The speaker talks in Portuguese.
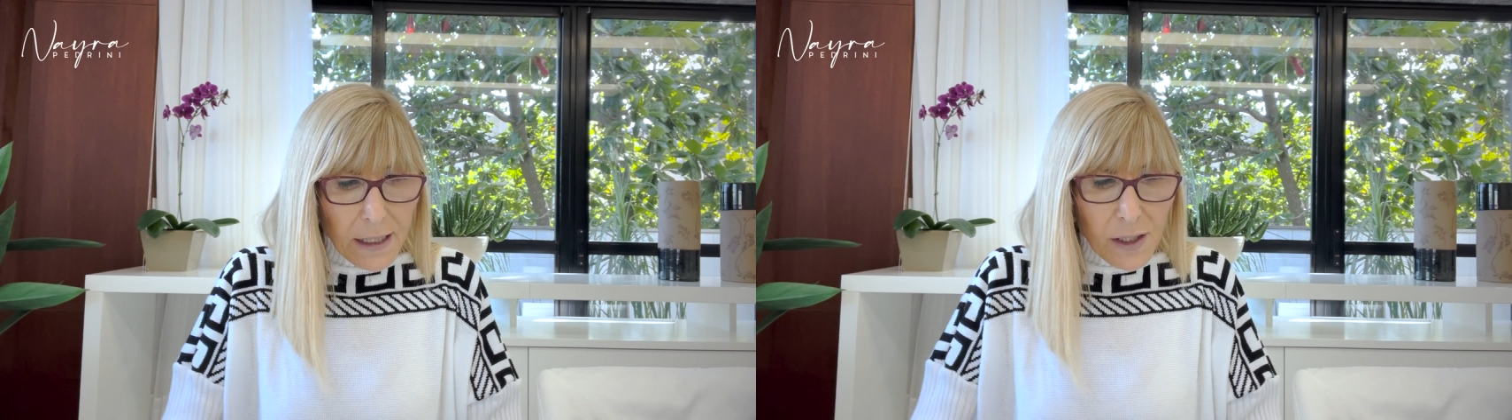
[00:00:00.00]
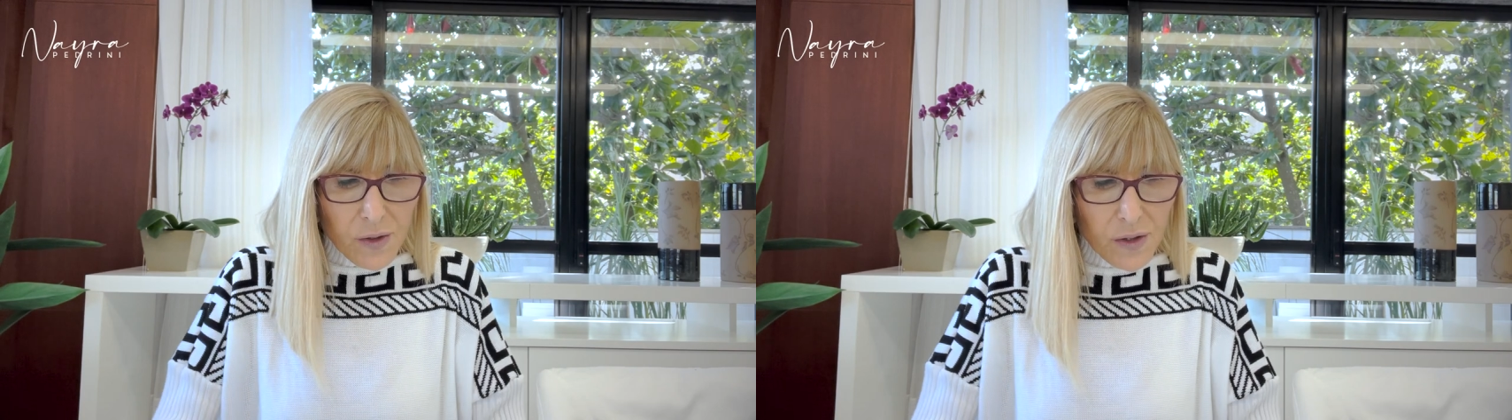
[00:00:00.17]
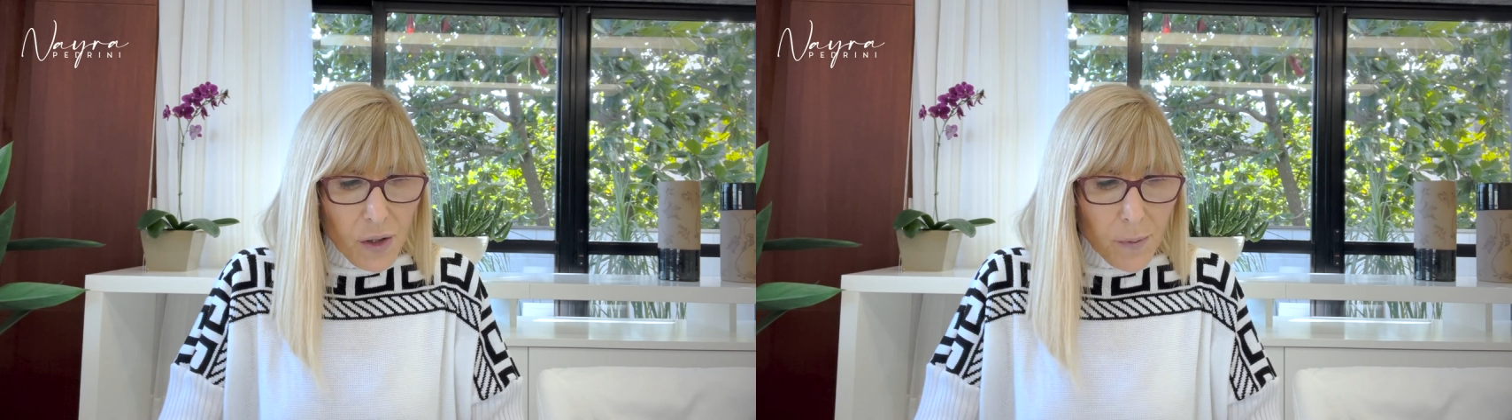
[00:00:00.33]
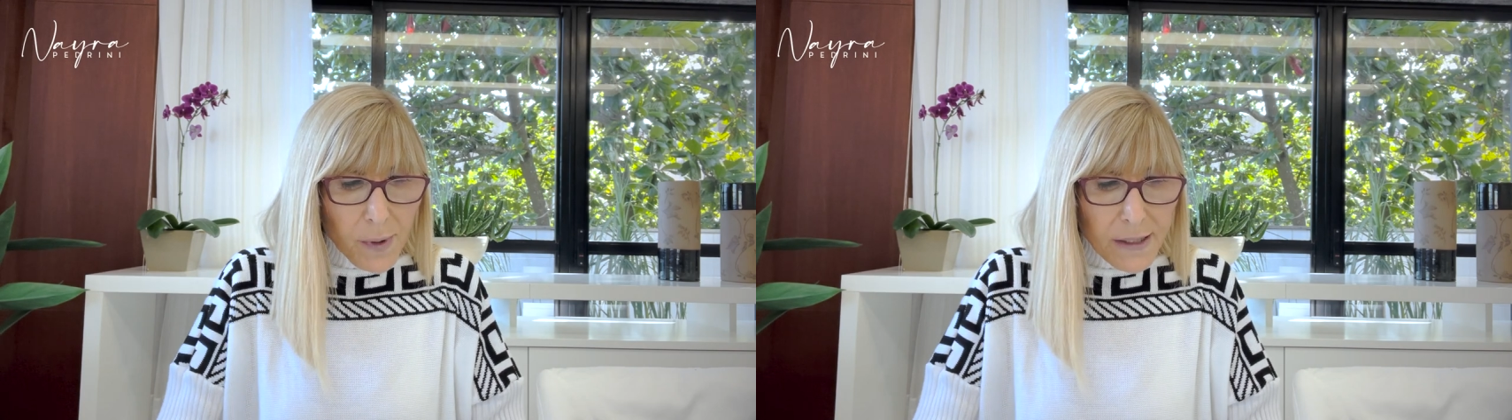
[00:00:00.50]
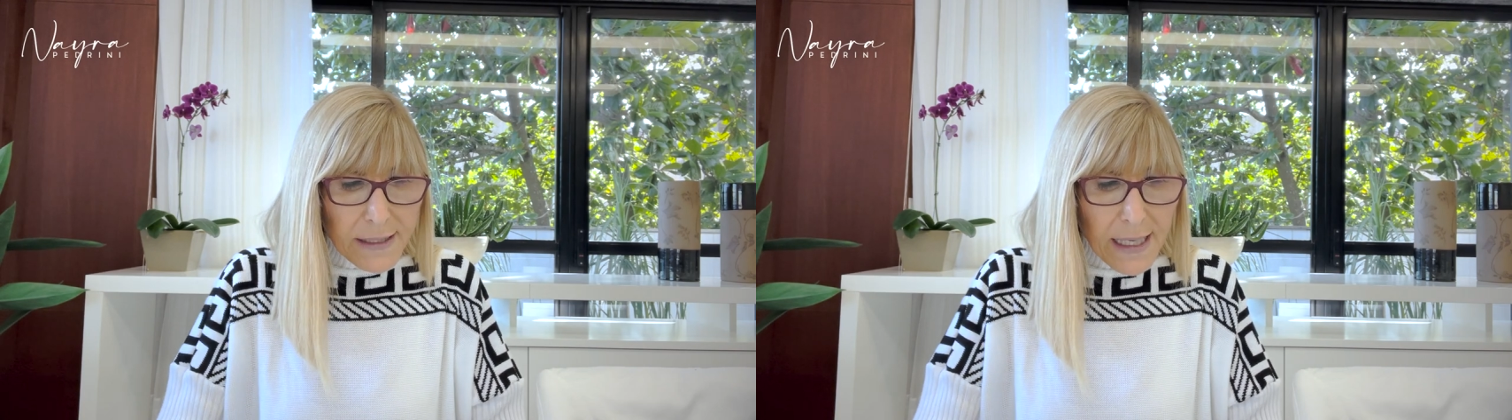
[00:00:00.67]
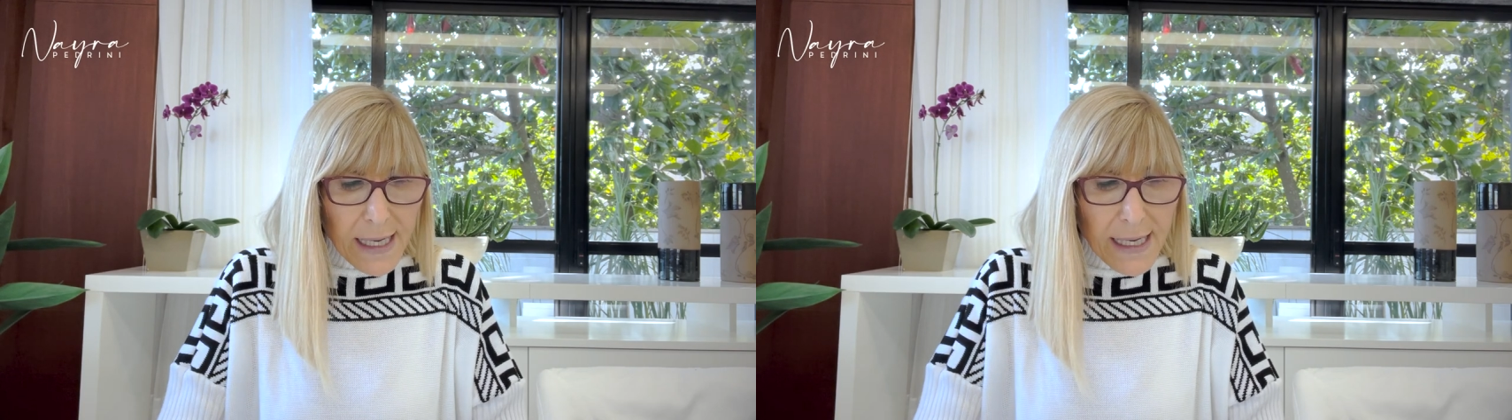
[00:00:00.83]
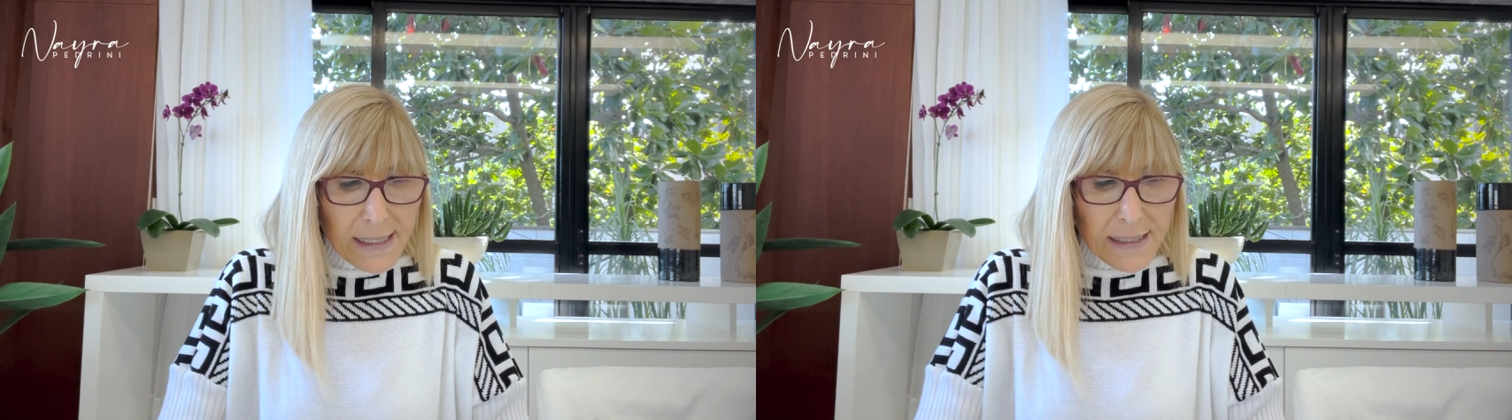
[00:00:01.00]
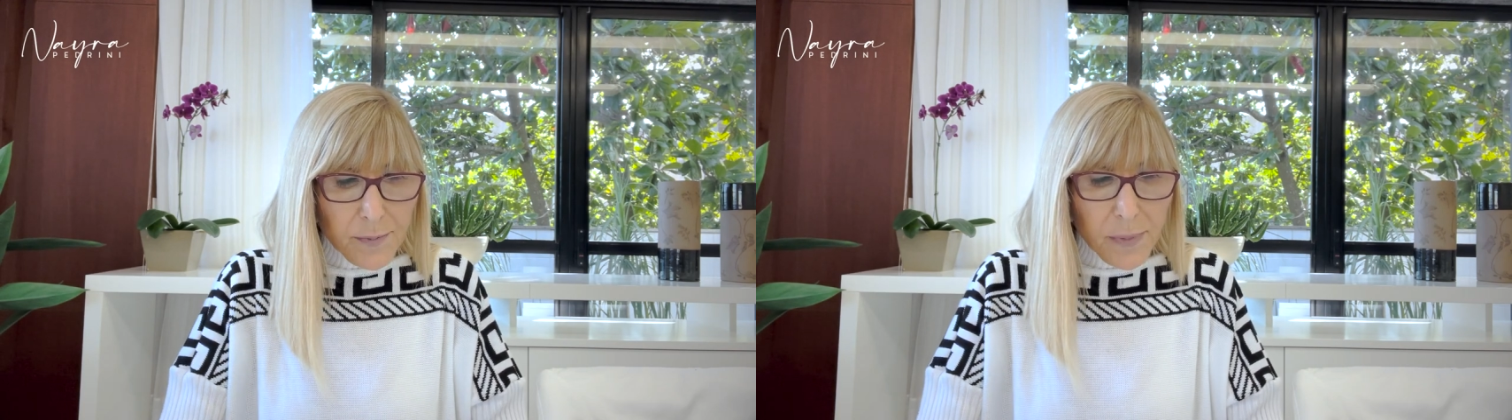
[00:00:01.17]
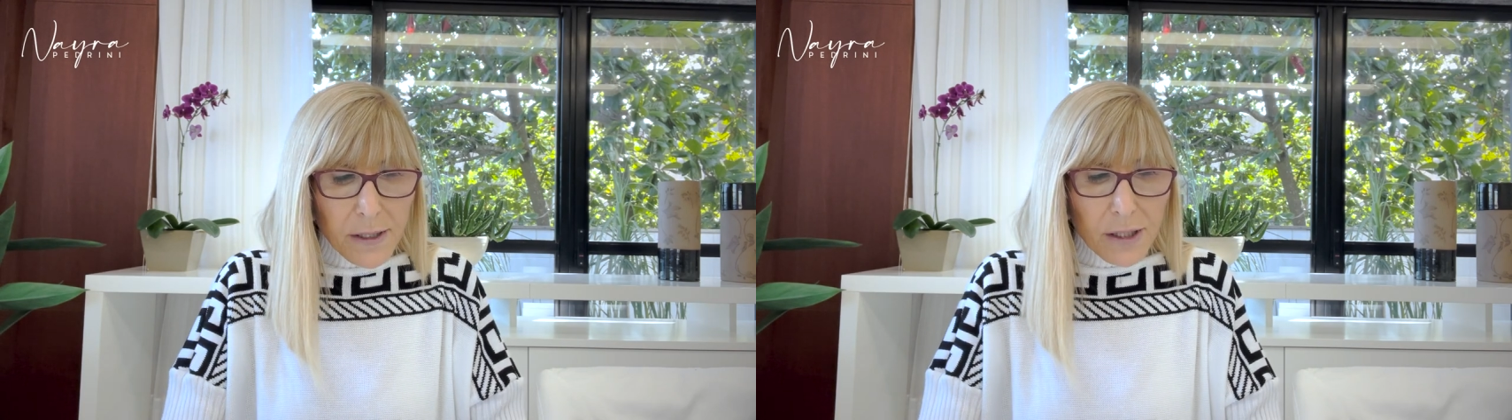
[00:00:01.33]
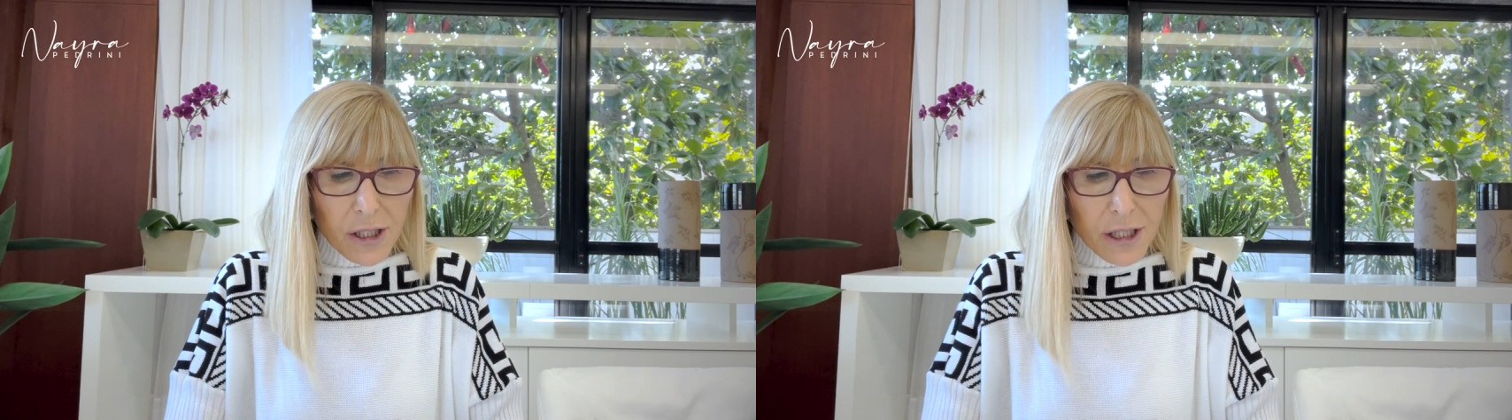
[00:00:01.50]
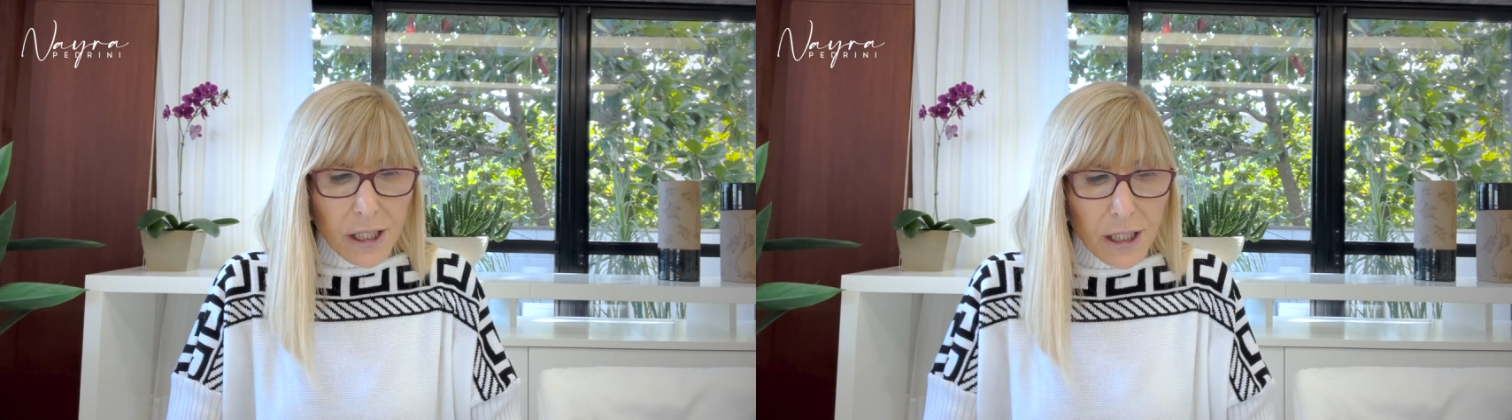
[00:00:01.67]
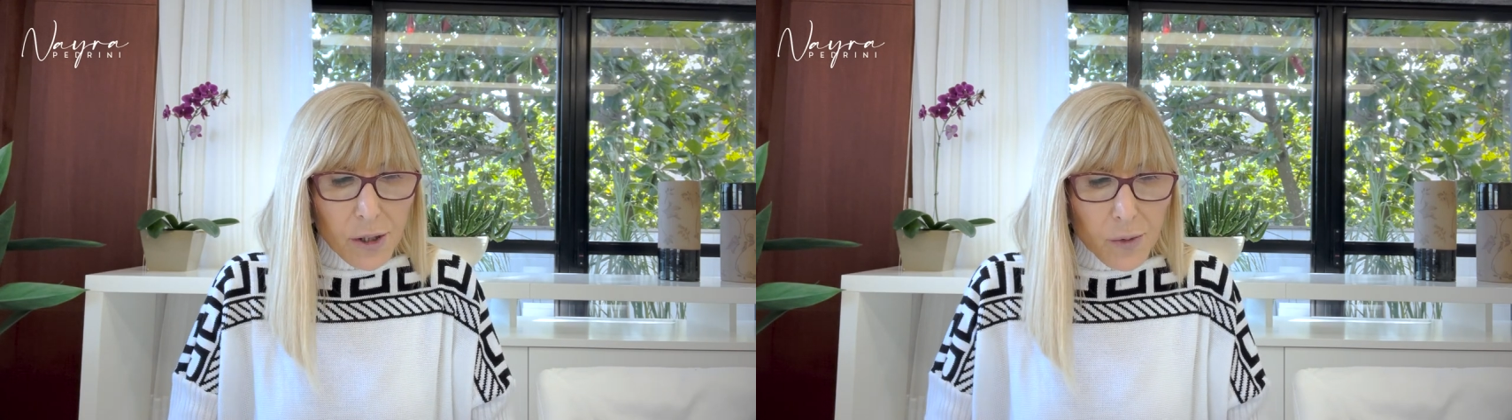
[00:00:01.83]
que o Senhor possa
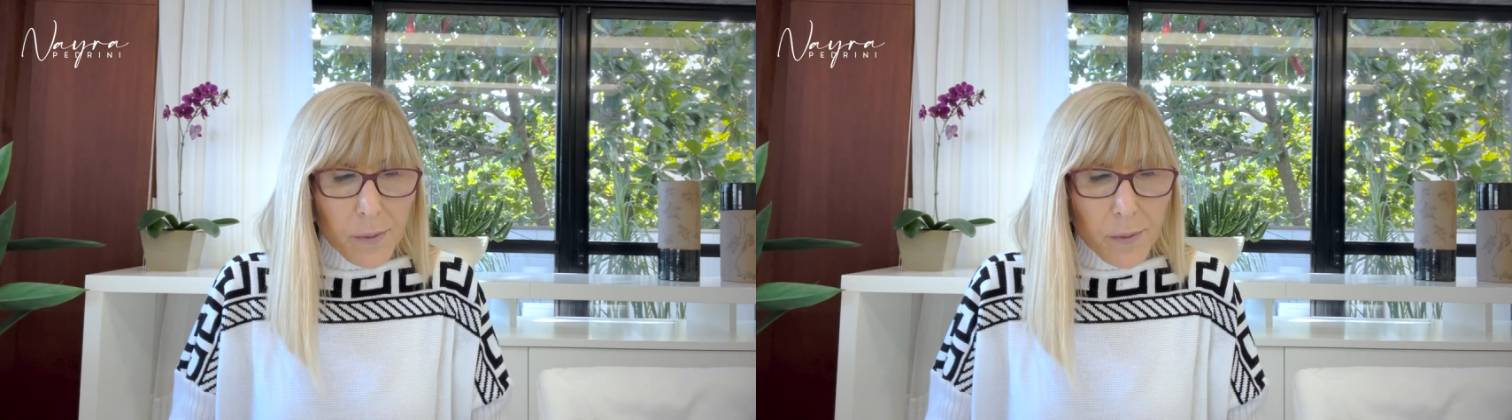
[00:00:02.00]
expandir o